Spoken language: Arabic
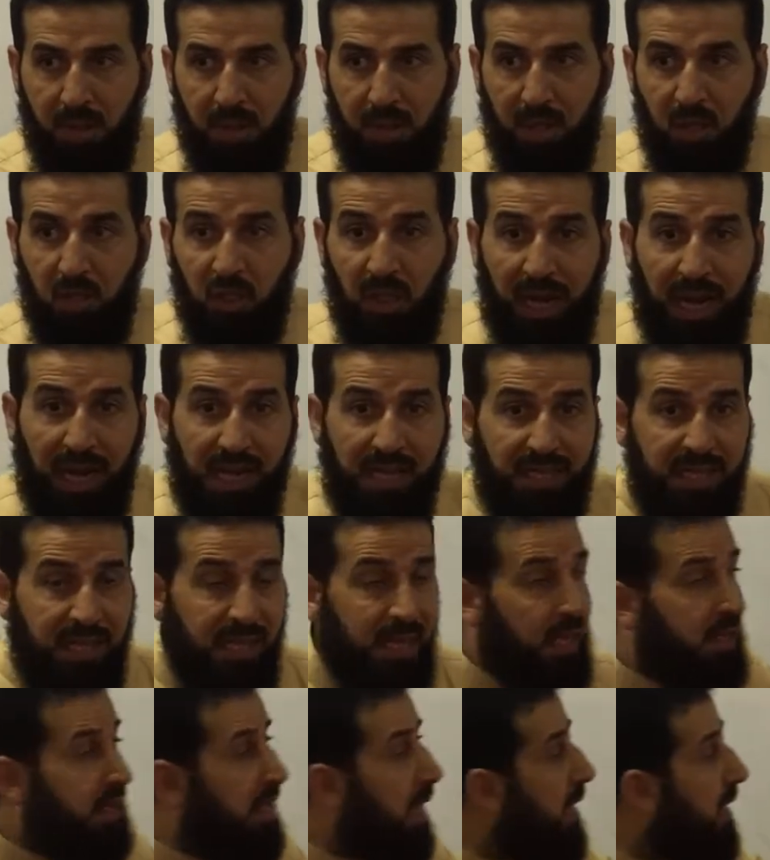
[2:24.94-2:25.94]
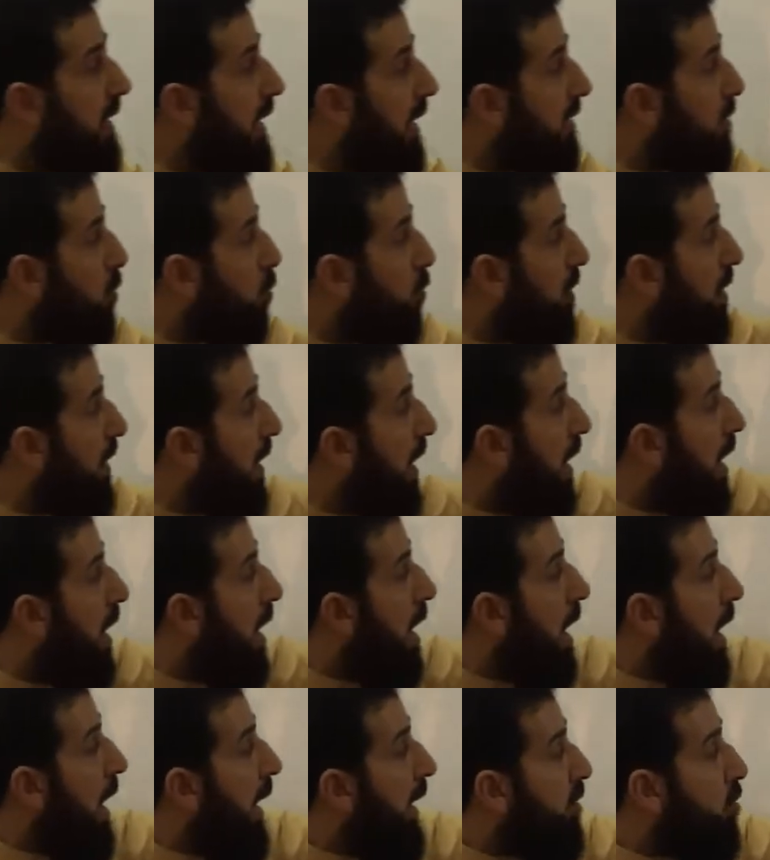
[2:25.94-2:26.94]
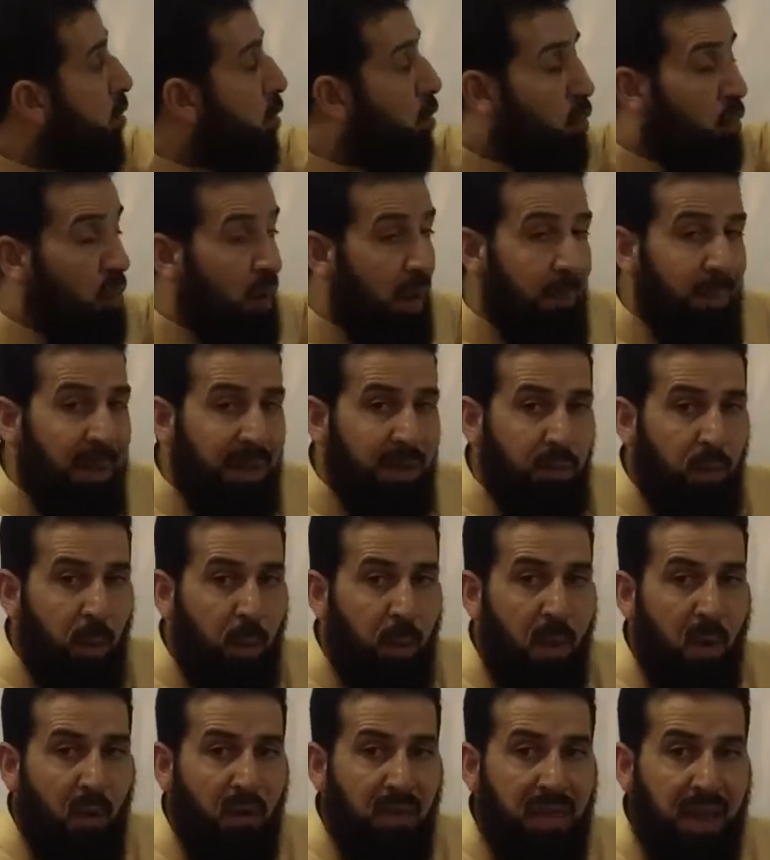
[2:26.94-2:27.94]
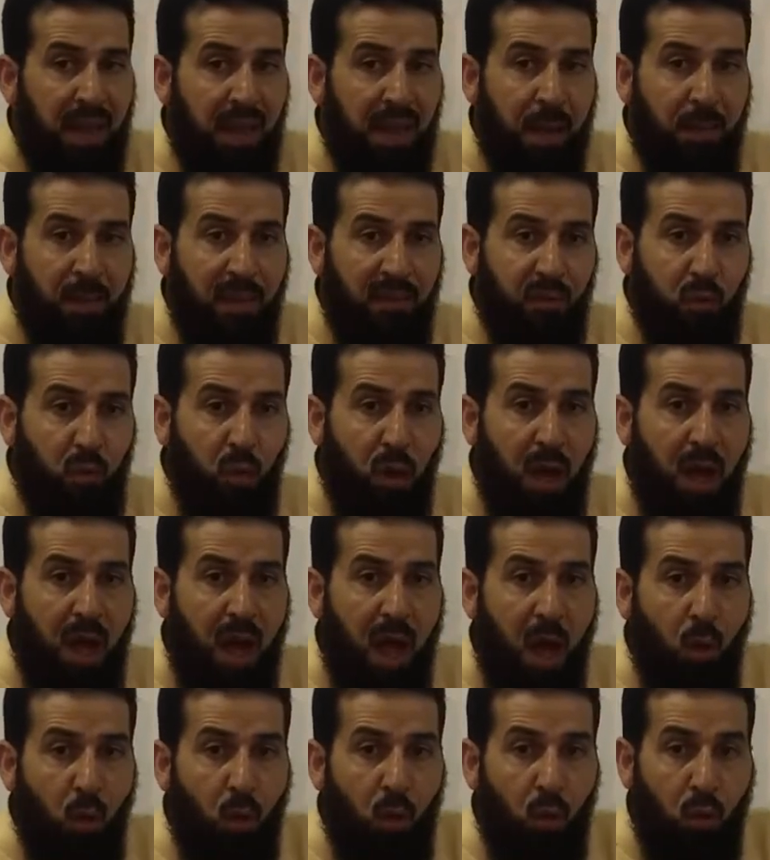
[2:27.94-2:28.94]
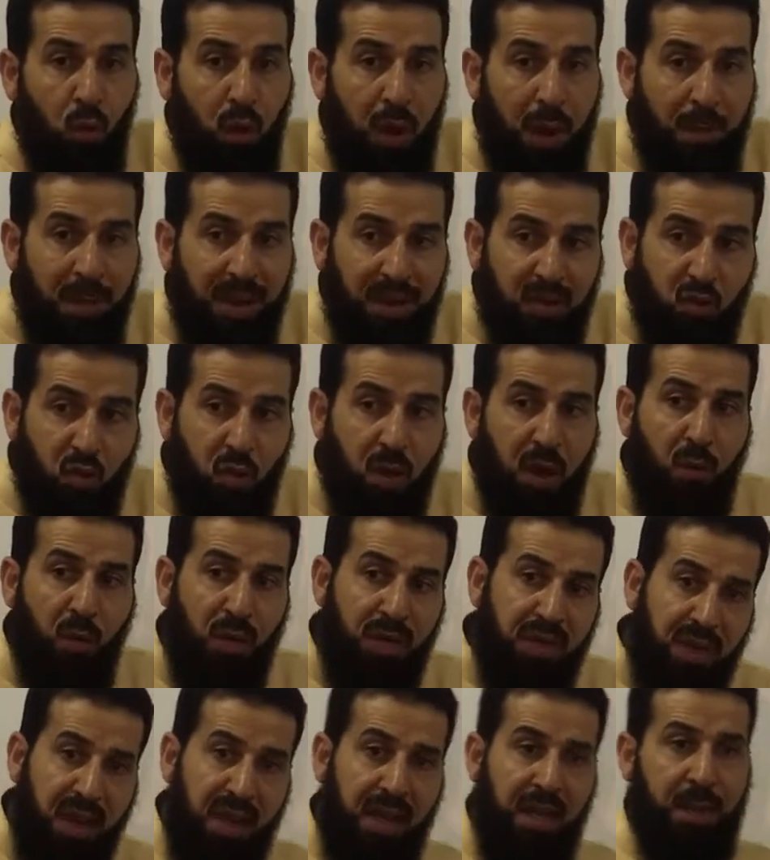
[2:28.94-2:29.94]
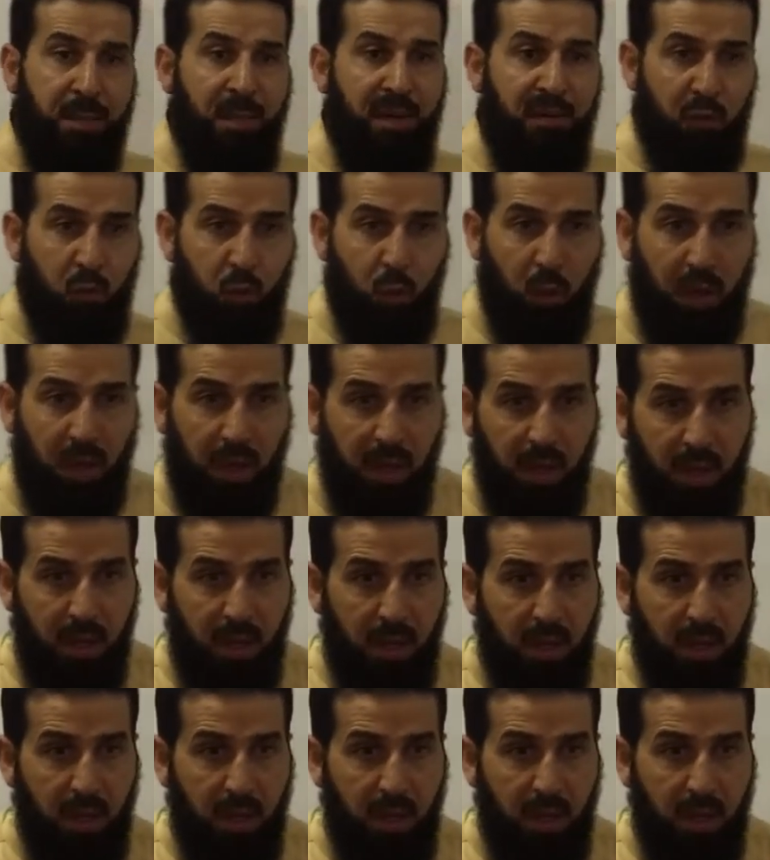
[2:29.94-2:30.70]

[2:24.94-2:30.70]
ايش الحالتين التانيات اللي قلنا ان الاولى مضمومه والثانيه مفتوحه او الاولى مكسوره والثانيه مفتوحه